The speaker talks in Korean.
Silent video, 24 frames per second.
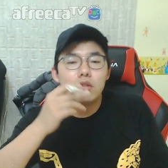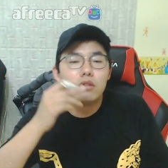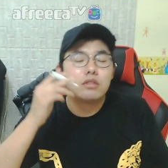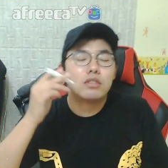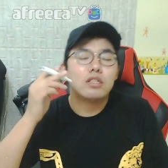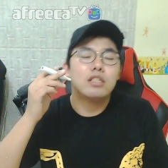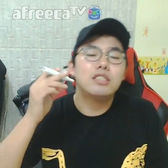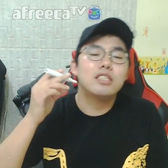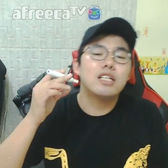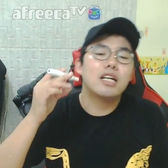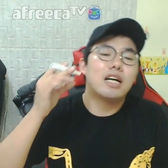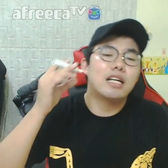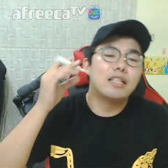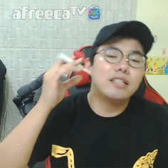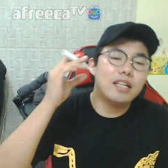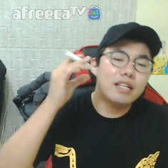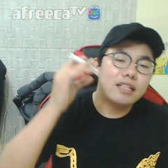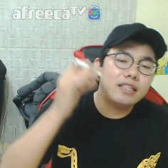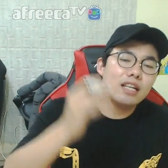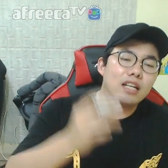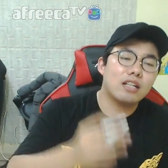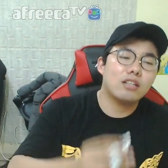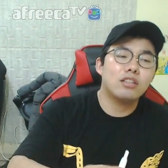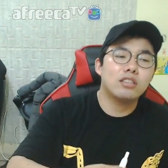전쟁 안
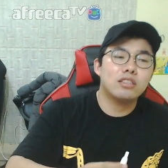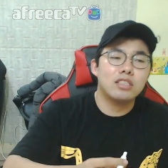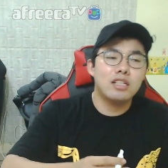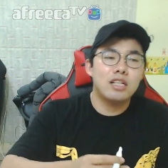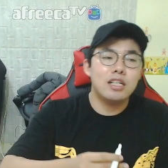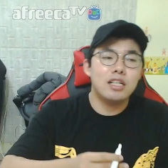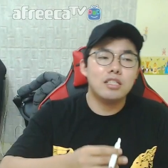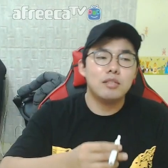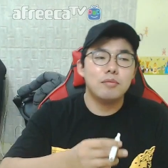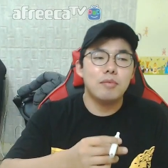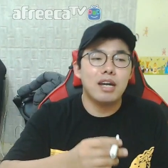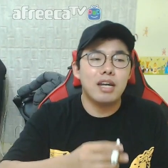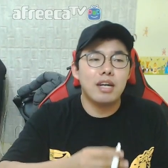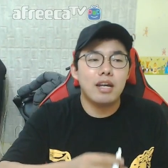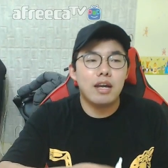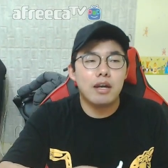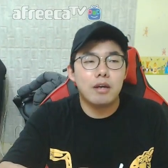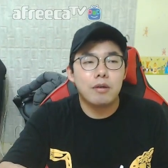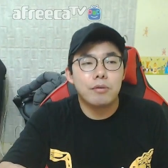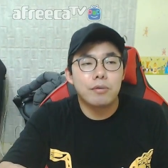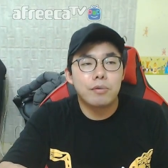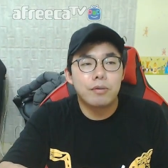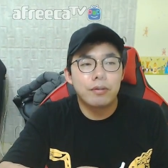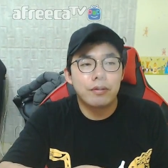난다 걱정하지
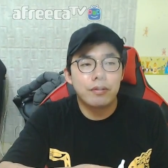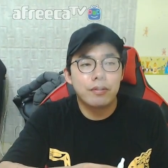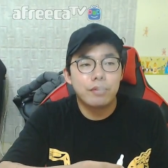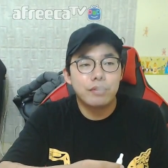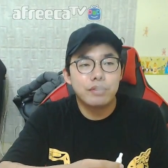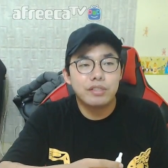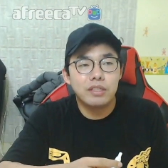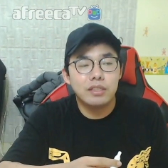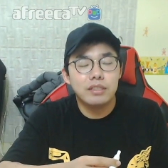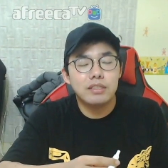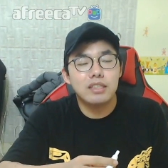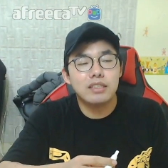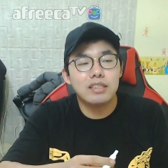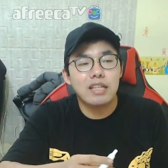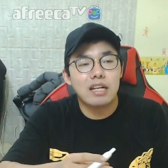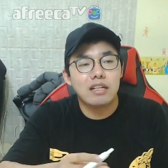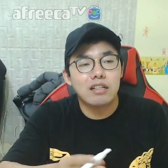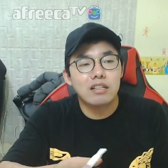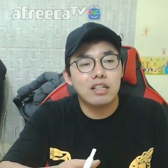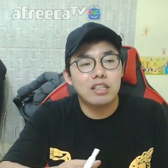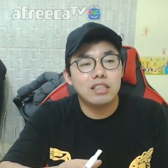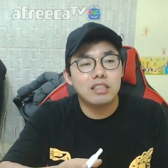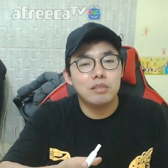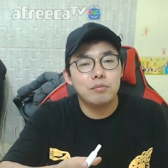마라 전쟁 날
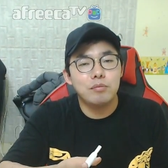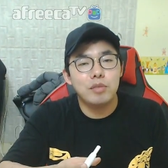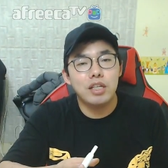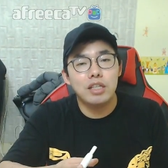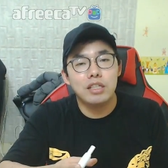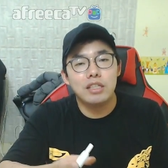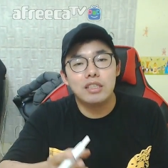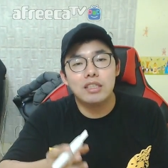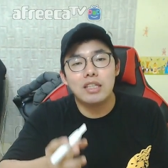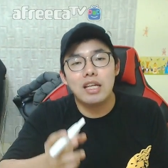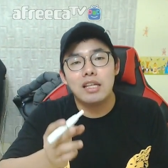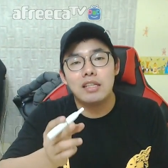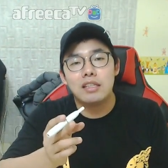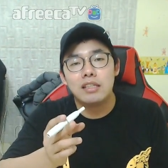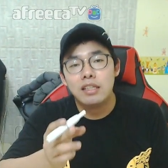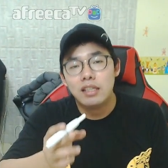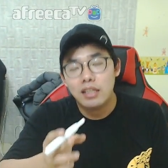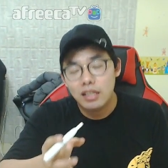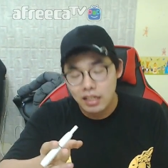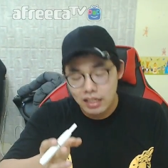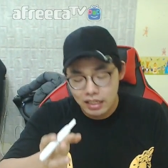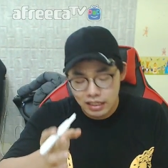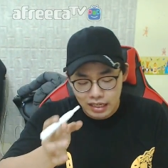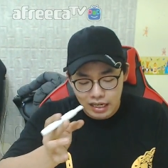것 같으면 일단
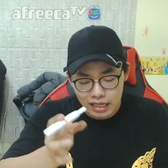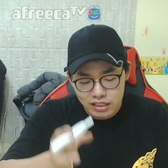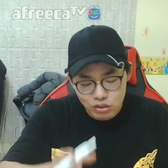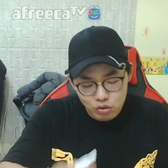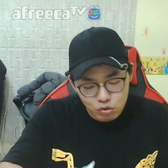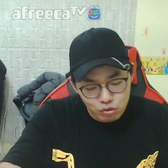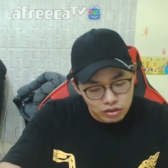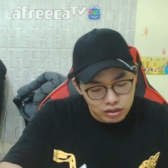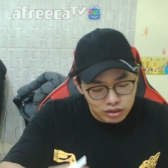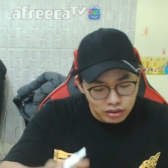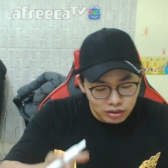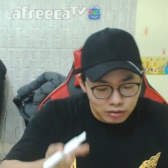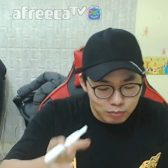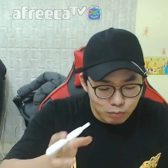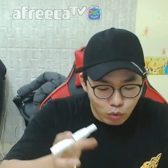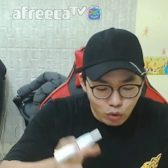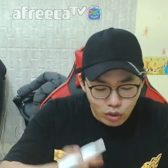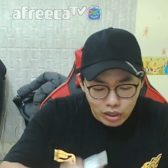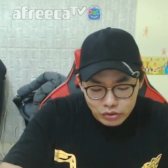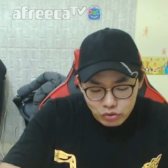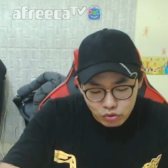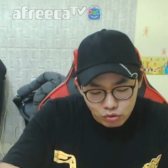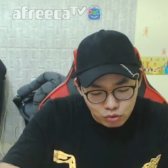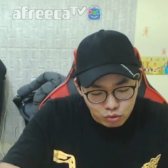가지고 있는
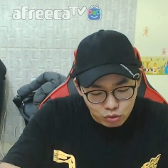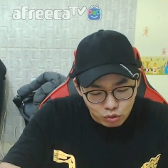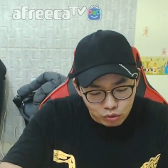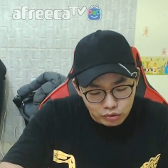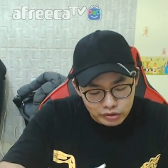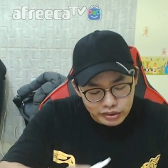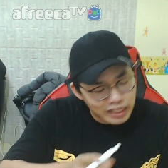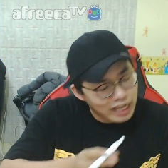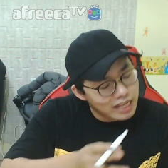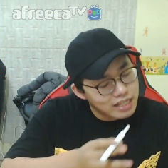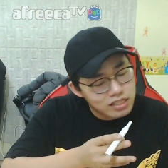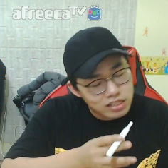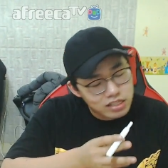모아둔 돈 다